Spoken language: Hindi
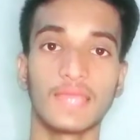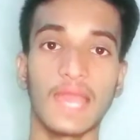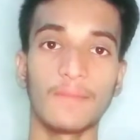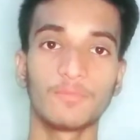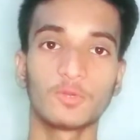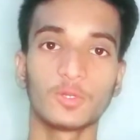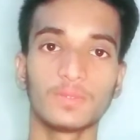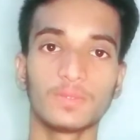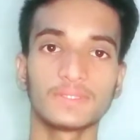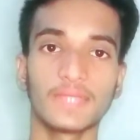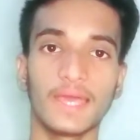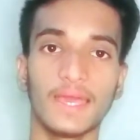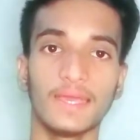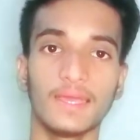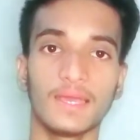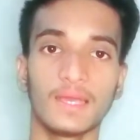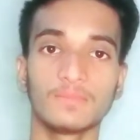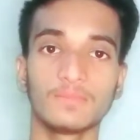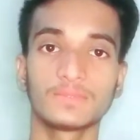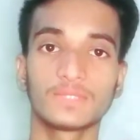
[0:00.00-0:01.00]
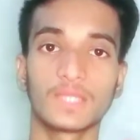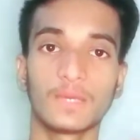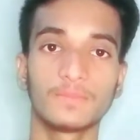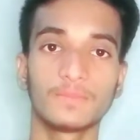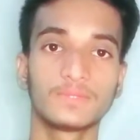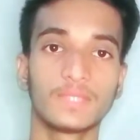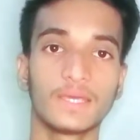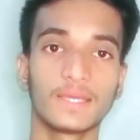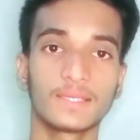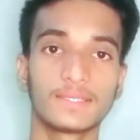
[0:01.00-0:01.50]
क्या आपको पता है हम तब
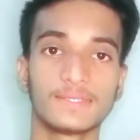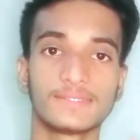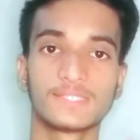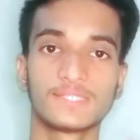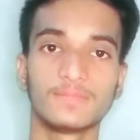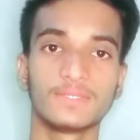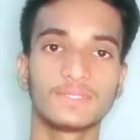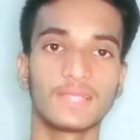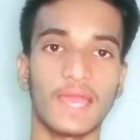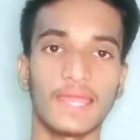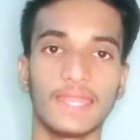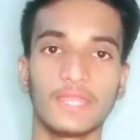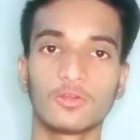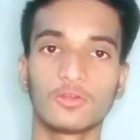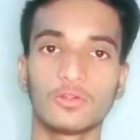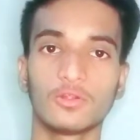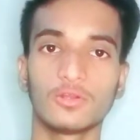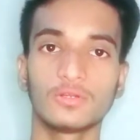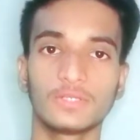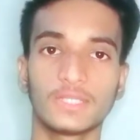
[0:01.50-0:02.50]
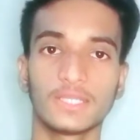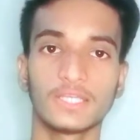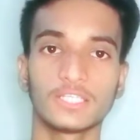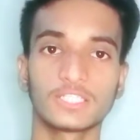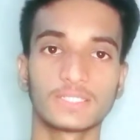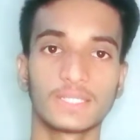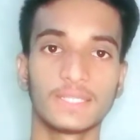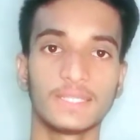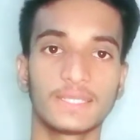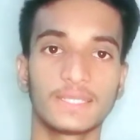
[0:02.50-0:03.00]
तक किसी भी खाने को
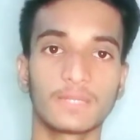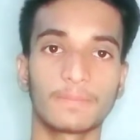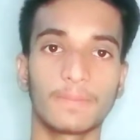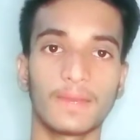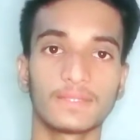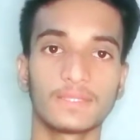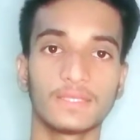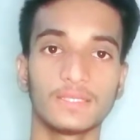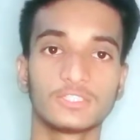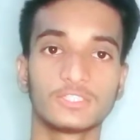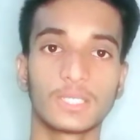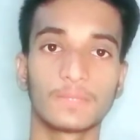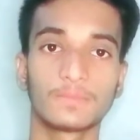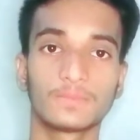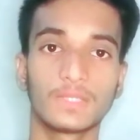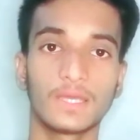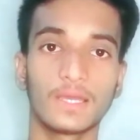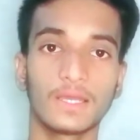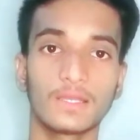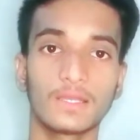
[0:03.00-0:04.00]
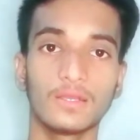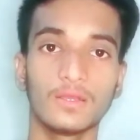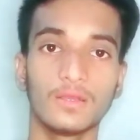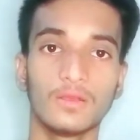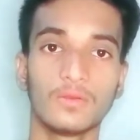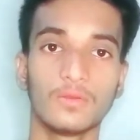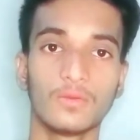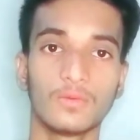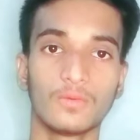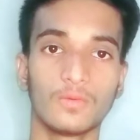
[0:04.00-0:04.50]
टेस्ट नहीं कर पाते जब तक
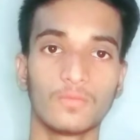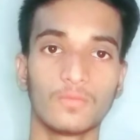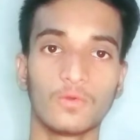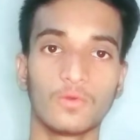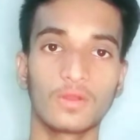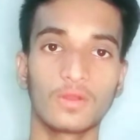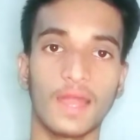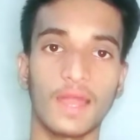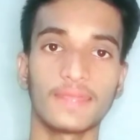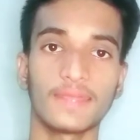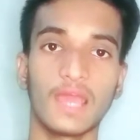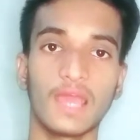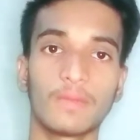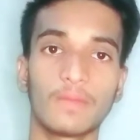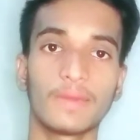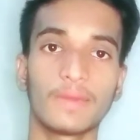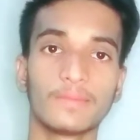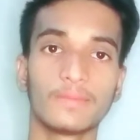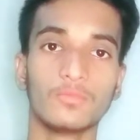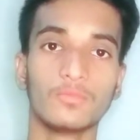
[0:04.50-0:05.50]
वो खाना हमारे